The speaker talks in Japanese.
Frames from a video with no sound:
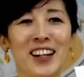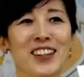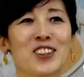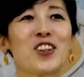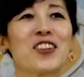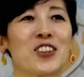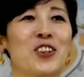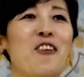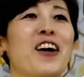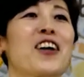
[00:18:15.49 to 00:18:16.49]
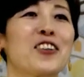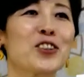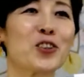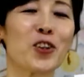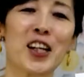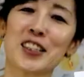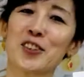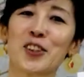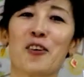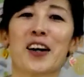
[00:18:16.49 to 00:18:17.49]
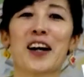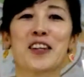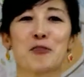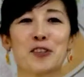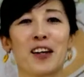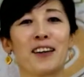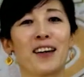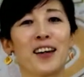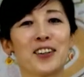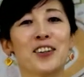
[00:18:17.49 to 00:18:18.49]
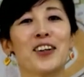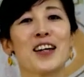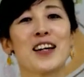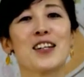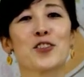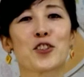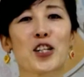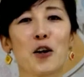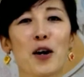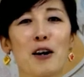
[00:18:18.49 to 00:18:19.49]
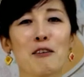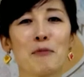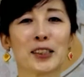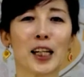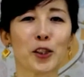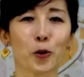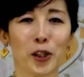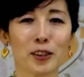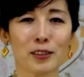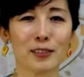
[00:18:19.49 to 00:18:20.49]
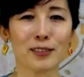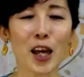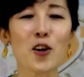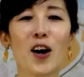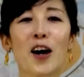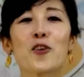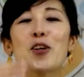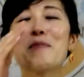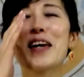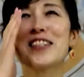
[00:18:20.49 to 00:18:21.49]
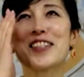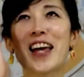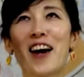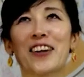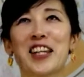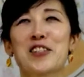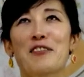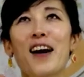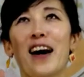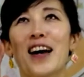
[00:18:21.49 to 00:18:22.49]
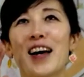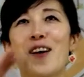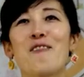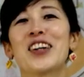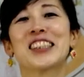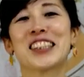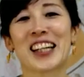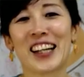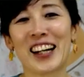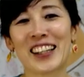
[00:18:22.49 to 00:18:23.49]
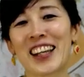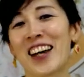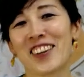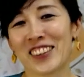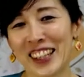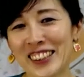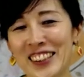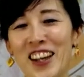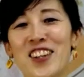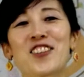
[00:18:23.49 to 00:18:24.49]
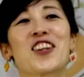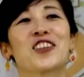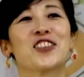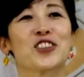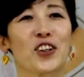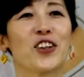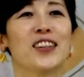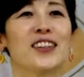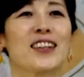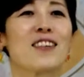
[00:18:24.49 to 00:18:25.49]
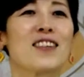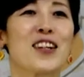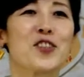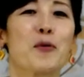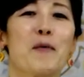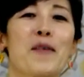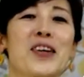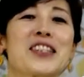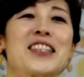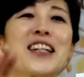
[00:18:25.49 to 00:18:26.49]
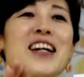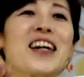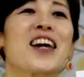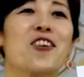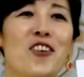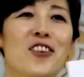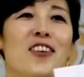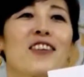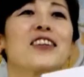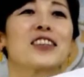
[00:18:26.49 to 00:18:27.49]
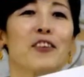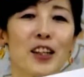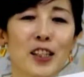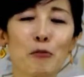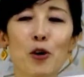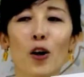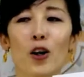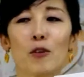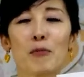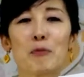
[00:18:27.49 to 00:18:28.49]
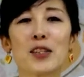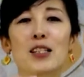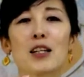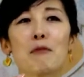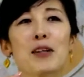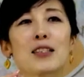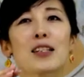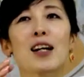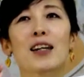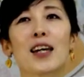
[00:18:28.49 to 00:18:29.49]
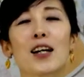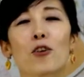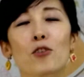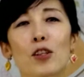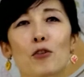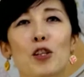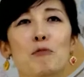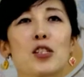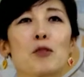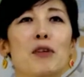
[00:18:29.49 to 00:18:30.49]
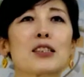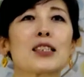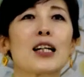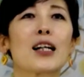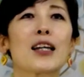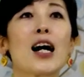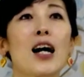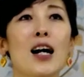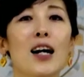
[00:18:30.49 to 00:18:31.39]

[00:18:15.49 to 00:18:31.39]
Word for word: 昭和の人は分かるよねちょっと平成の人は分かんないかもしれない、うんうん、須川雅彦ですっていうあのイメージで私は松坂慶子ですって言ってるんですよ。なのでねそのまま松坂慶子って言ってるんですけどねでもまあ皆さんは松坂慶子って呼んでもいいし松坂や